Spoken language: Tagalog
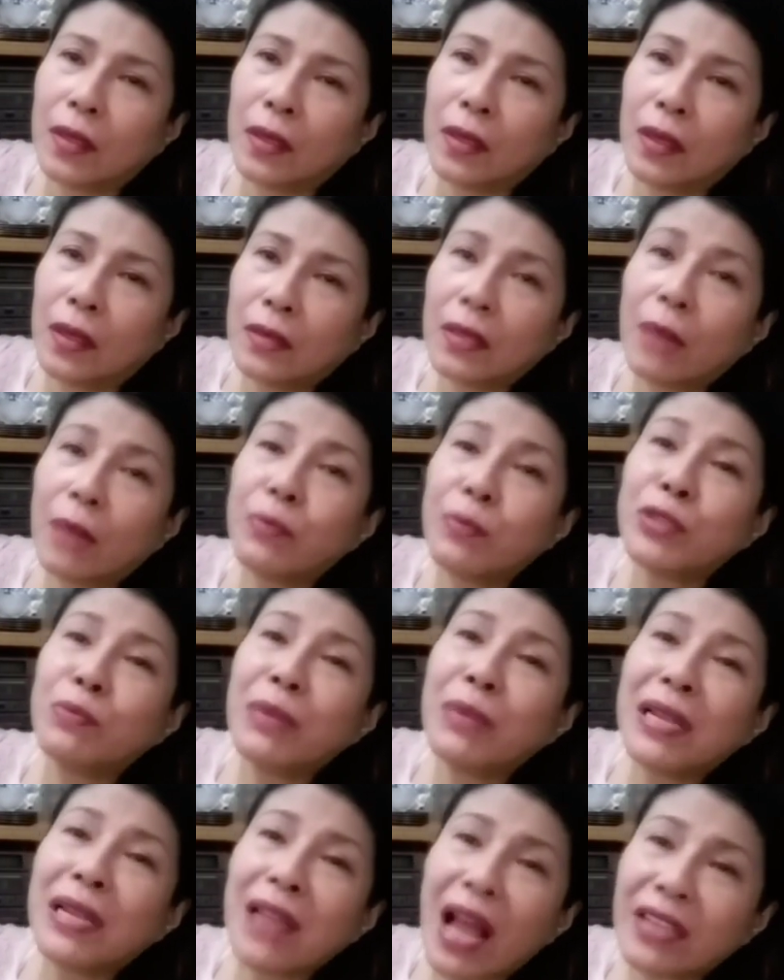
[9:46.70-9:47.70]
tapos
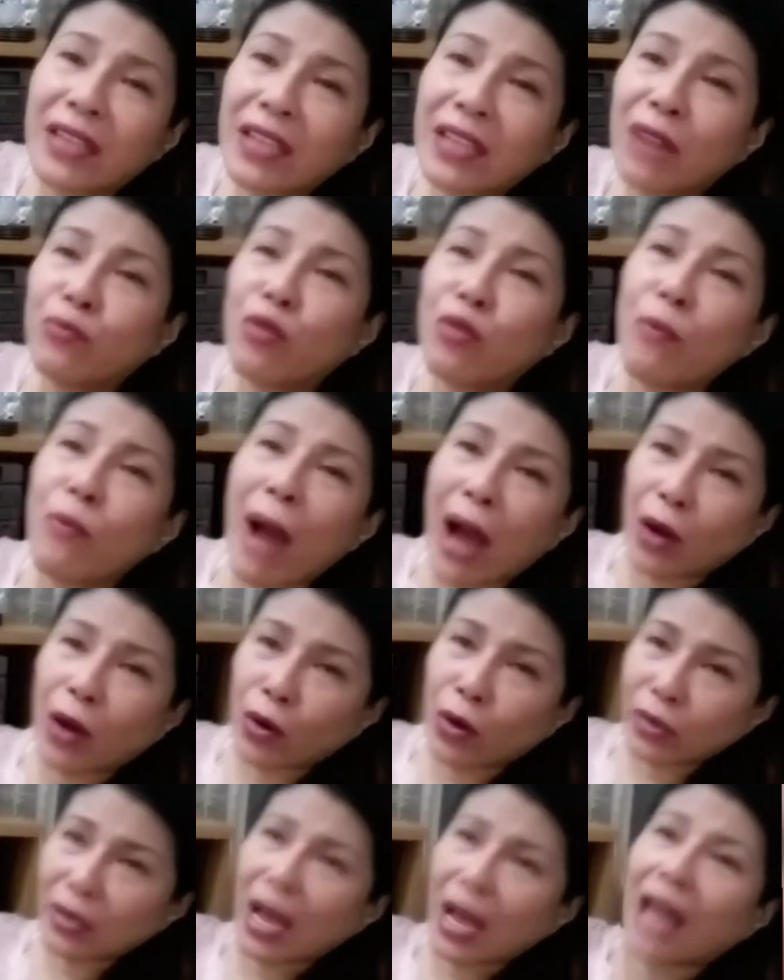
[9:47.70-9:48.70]
bigla siyang
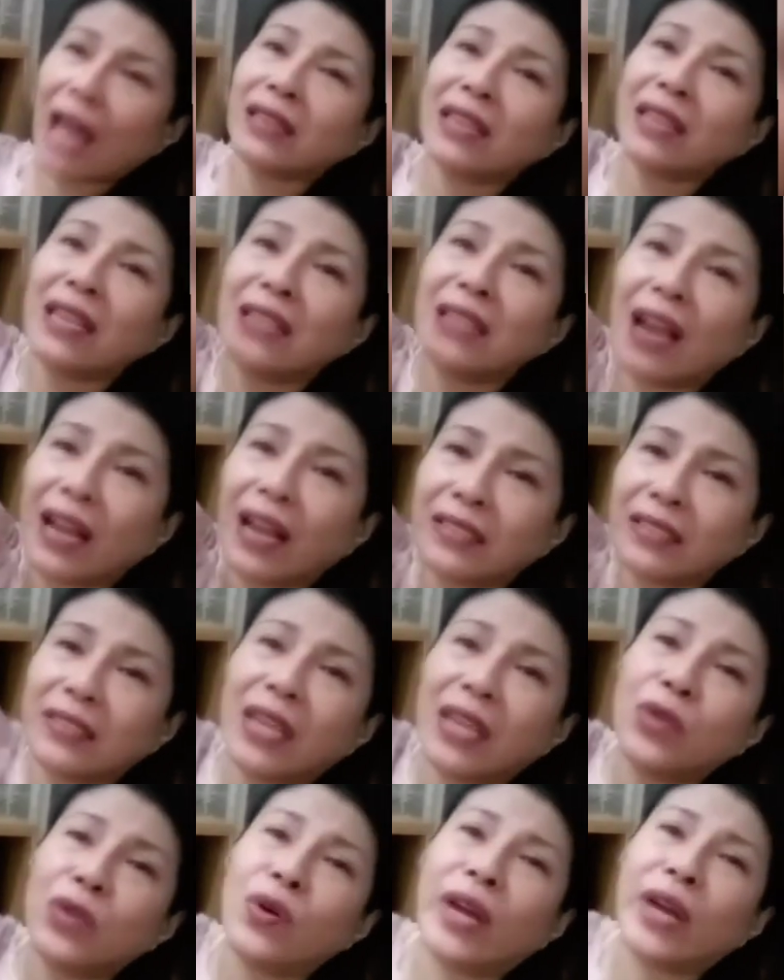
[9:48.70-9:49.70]
bumangon at inangat niya
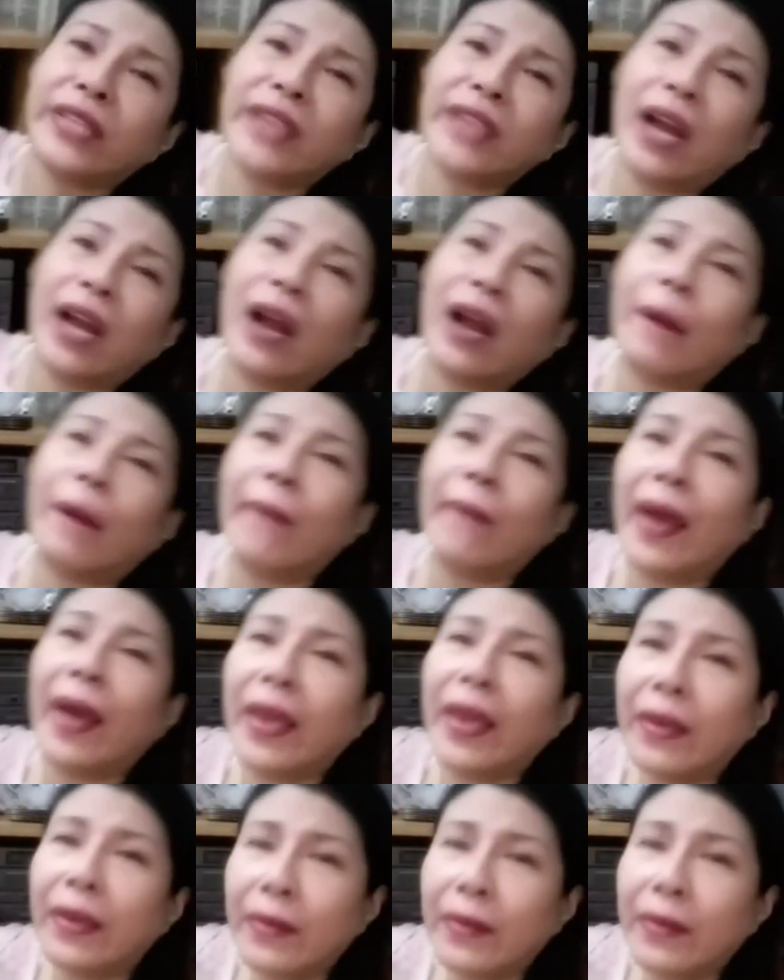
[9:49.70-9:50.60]
yung kanyang kamay.